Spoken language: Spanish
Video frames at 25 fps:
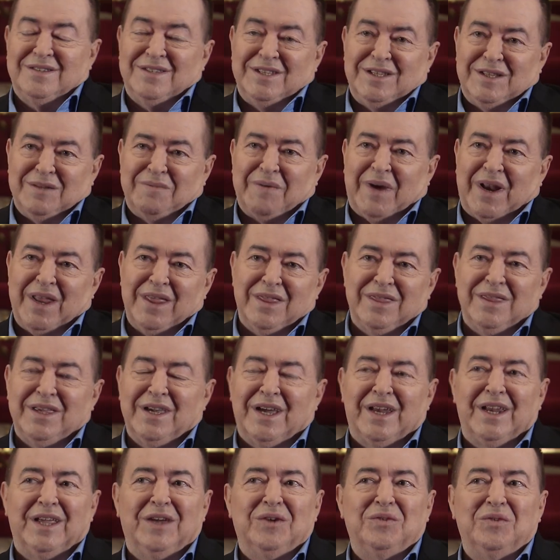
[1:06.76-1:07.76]
si te parece,
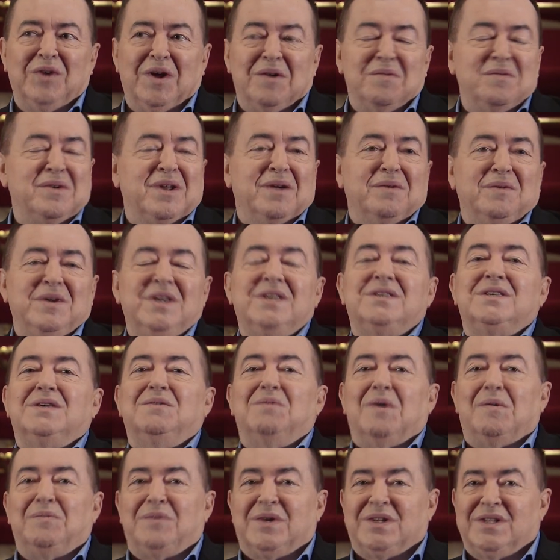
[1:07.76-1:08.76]
haré una
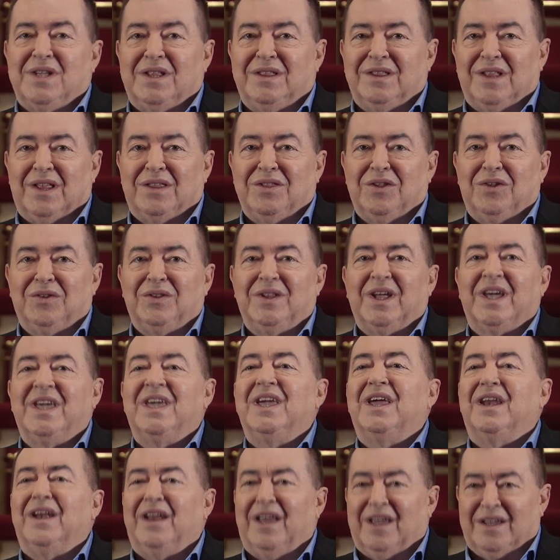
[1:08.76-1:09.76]
brevísima presentación de
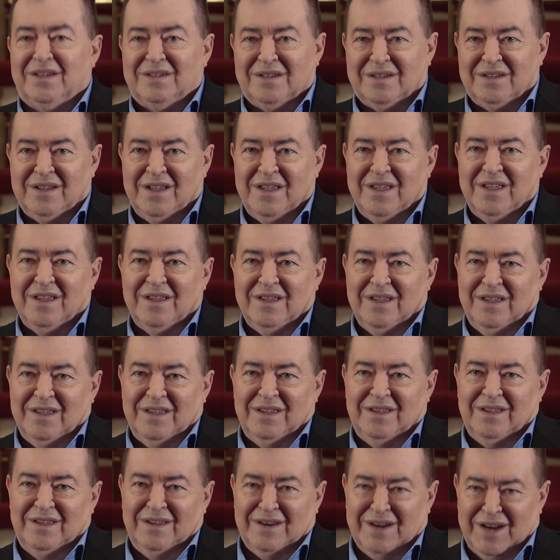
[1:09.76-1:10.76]
quién es
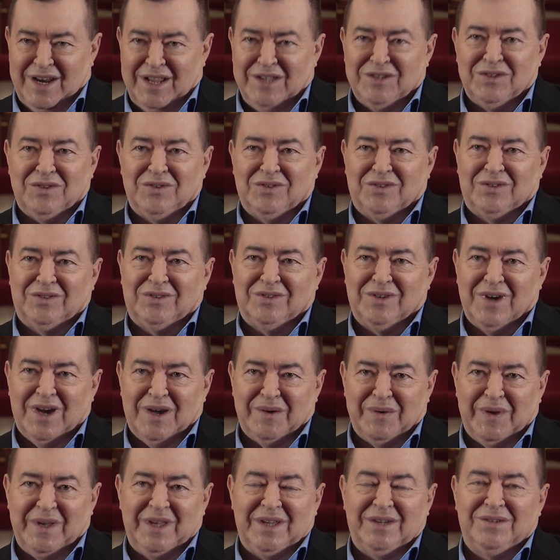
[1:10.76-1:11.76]
Ernesto
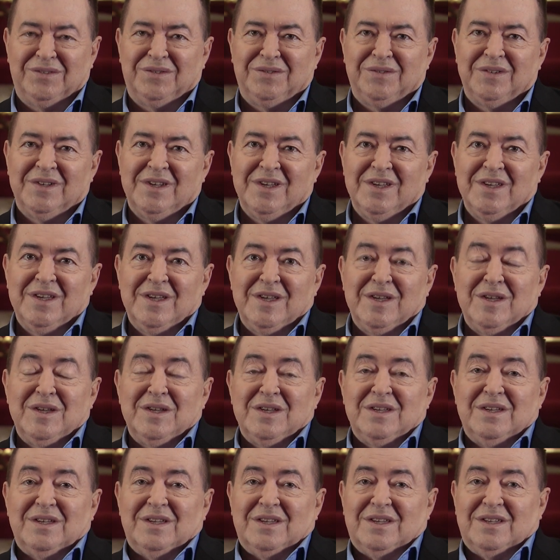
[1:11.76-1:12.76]
Caballero.
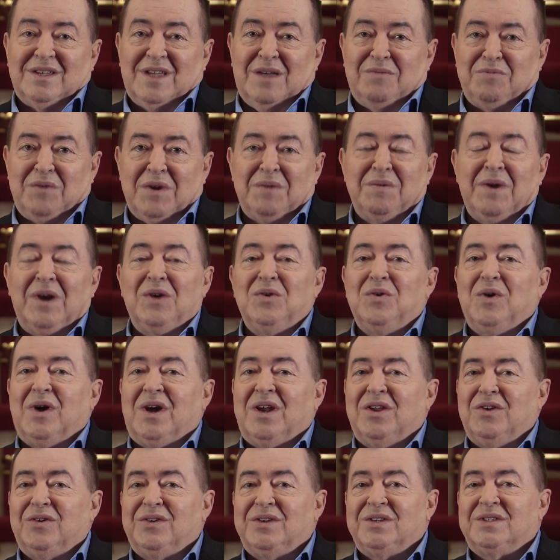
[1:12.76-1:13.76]
En primer
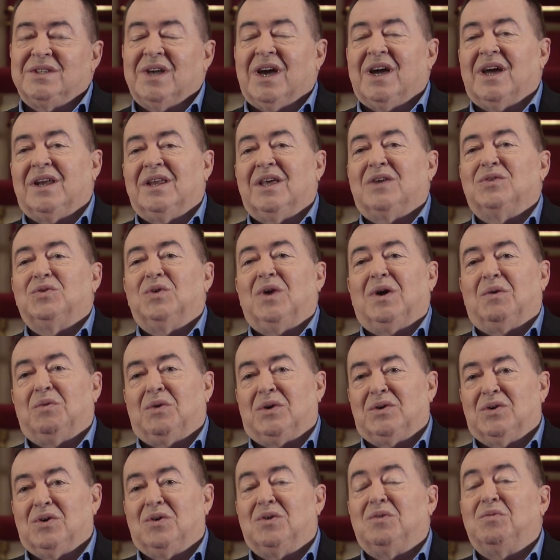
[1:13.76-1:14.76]
lugar, yo destacaría su
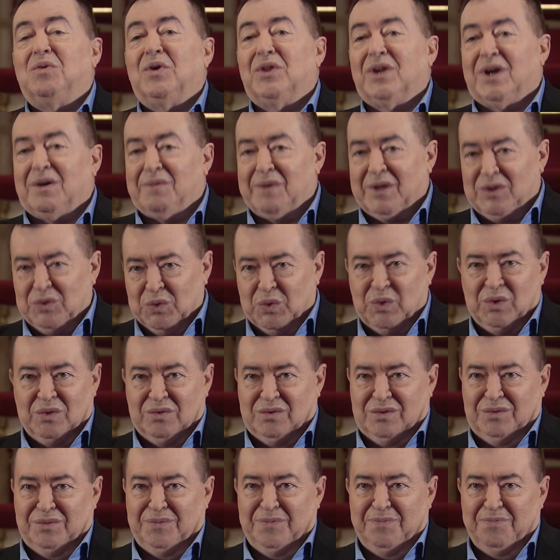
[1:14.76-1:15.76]
labor como
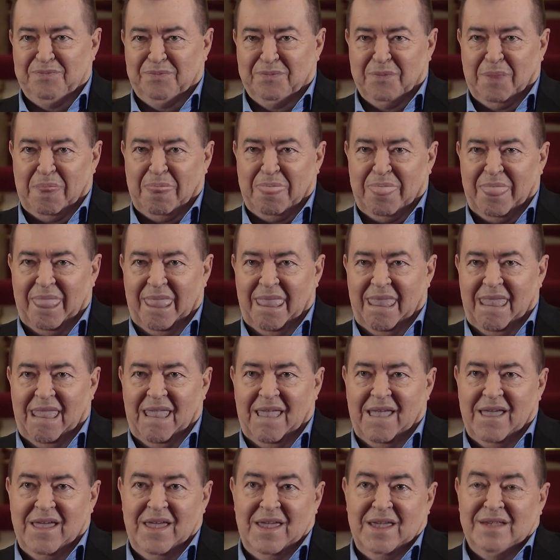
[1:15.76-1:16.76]
dramaturgo.
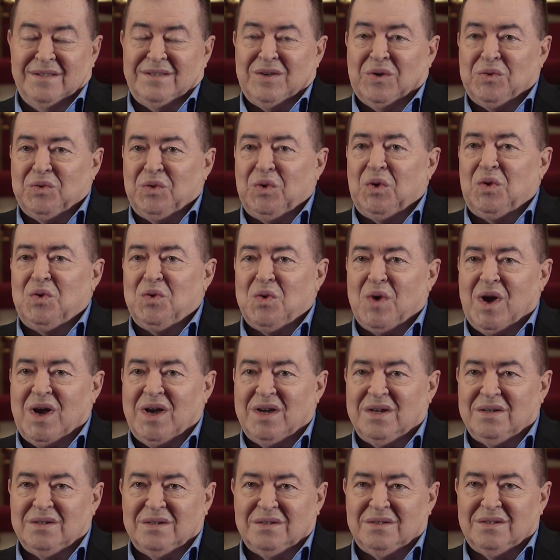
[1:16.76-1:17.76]
En segundo
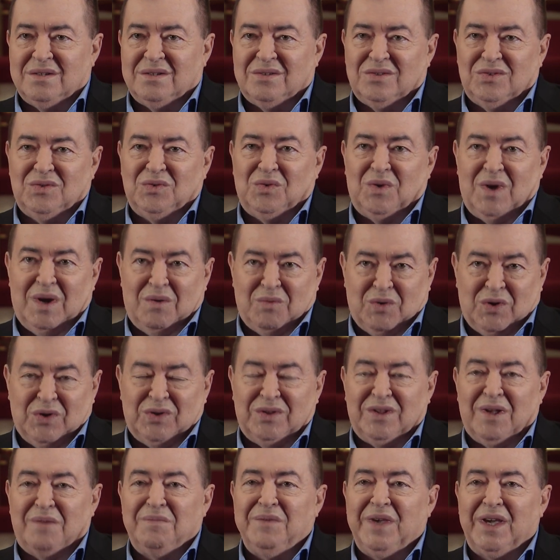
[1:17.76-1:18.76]
lugar, su labor
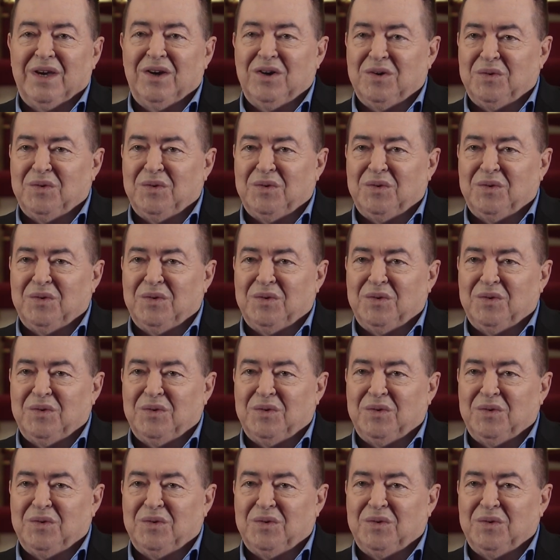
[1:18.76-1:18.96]
también